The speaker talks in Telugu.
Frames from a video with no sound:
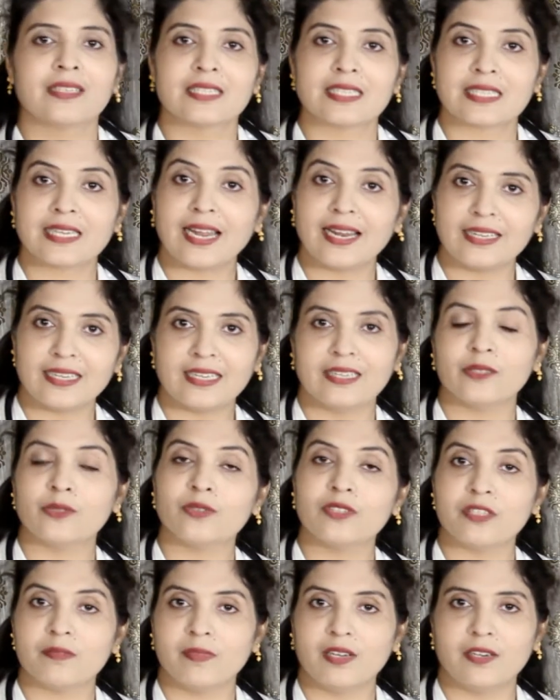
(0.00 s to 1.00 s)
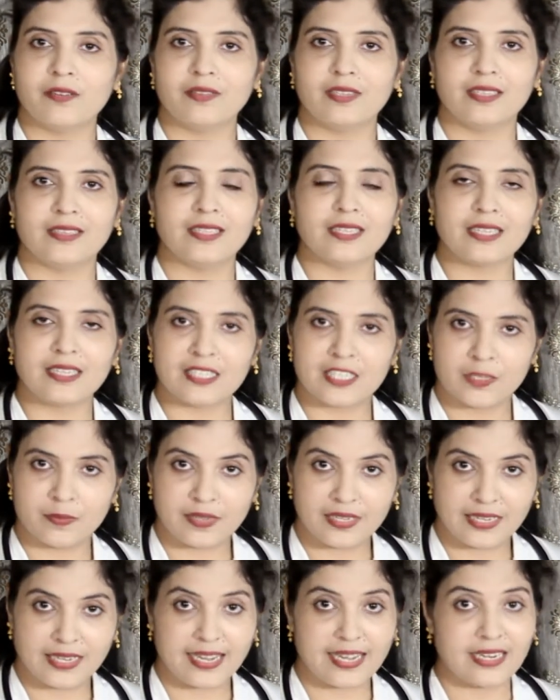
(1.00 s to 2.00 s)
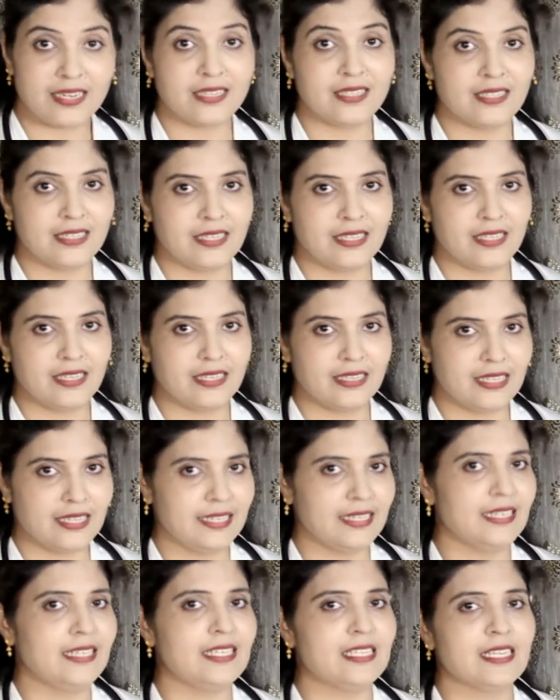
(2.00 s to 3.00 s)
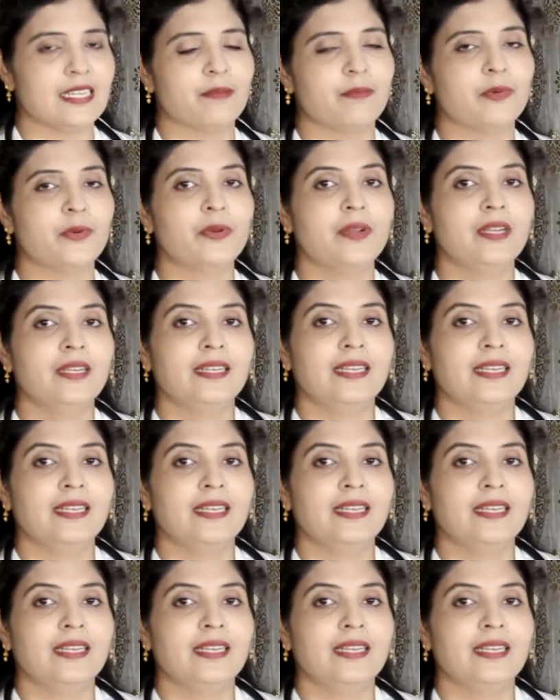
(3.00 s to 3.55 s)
స్టార్టింగ్ నుంచి మనం ఎంత కష్టపడి క్యాలరీస్ తగ్ తగ్గించాము